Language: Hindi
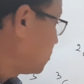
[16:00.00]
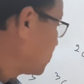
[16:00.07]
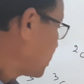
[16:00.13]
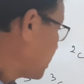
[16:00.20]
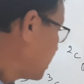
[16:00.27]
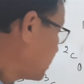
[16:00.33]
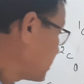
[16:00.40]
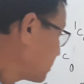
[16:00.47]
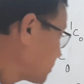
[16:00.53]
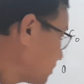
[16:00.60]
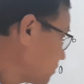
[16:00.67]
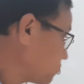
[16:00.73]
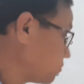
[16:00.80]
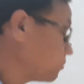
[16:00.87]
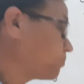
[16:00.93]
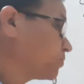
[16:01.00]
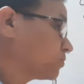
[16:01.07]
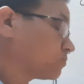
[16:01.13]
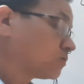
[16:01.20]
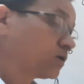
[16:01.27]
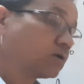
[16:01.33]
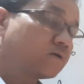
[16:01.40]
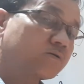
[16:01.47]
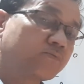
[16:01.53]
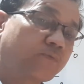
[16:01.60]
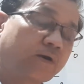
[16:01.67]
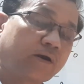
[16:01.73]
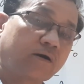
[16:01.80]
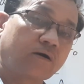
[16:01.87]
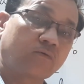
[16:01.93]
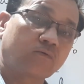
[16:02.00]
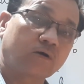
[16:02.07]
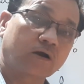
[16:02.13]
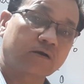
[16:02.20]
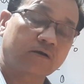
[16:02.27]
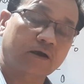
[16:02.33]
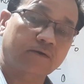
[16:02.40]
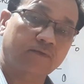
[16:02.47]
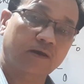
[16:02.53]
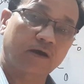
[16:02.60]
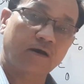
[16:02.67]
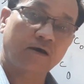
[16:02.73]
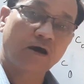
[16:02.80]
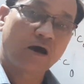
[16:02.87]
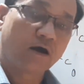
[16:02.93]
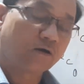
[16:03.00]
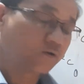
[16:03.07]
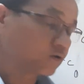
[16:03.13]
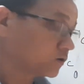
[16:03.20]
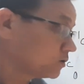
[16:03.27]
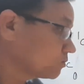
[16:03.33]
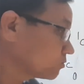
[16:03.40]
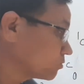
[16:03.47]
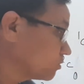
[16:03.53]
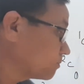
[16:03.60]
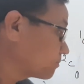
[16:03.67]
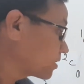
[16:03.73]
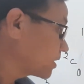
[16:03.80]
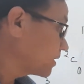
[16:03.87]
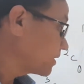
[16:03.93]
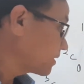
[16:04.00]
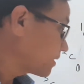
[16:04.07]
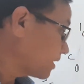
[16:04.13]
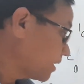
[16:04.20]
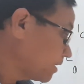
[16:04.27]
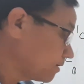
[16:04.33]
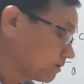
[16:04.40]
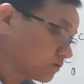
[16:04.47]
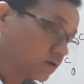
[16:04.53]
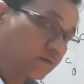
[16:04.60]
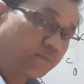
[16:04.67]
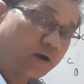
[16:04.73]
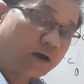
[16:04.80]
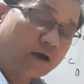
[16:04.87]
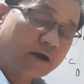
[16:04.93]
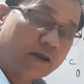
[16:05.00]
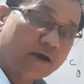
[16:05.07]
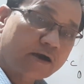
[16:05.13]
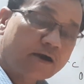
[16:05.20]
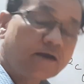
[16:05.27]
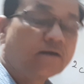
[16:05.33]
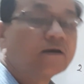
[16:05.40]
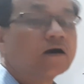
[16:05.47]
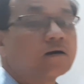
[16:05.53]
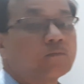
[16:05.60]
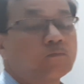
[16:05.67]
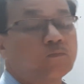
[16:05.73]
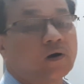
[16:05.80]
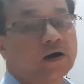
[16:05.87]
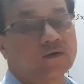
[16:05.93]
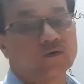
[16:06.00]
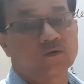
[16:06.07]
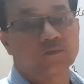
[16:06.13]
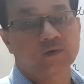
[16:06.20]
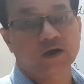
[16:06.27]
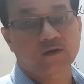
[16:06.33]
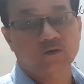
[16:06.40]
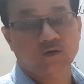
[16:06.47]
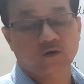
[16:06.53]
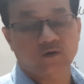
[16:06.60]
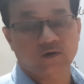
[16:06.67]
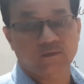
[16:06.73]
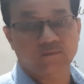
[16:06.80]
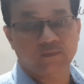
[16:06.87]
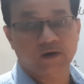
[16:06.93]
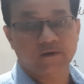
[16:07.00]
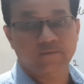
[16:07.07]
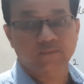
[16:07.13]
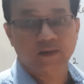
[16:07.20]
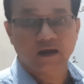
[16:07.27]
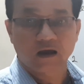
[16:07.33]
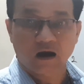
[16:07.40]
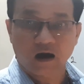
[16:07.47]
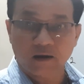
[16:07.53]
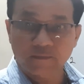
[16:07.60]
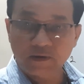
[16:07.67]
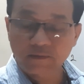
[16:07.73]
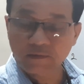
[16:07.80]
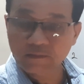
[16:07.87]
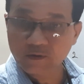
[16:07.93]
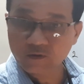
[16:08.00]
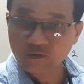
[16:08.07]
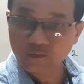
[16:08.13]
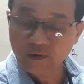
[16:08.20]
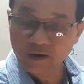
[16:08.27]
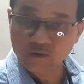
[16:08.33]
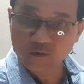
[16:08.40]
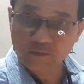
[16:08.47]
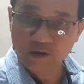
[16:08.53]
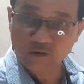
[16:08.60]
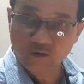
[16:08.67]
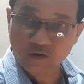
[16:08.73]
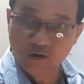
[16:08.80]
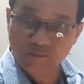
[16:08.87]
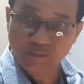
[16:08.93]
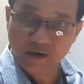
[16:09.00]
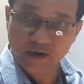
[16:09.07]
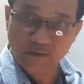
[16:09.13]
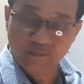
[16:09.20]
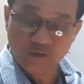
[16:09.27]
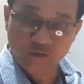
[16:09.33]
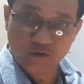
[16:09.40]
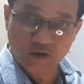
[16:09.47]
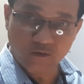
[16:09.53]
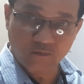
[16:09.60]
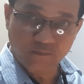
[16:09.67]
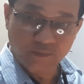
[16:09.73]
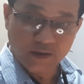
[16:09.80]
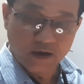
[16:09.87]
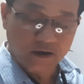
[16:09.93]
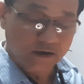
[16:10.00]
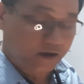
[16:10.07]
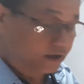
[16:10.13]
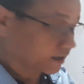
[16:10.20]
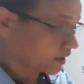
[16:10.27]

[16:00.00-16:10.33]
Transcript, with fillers: और हर एक का कोफिशियंट फाइंड आउट कर सकते हैं तो इसको हम कहाँ इस्तेमाल करेंगे बायनोमियल थ्योरम में अभी भी बच्चों बायनोमियल थ्योरम पे नहीं पहुँचा हूँ ये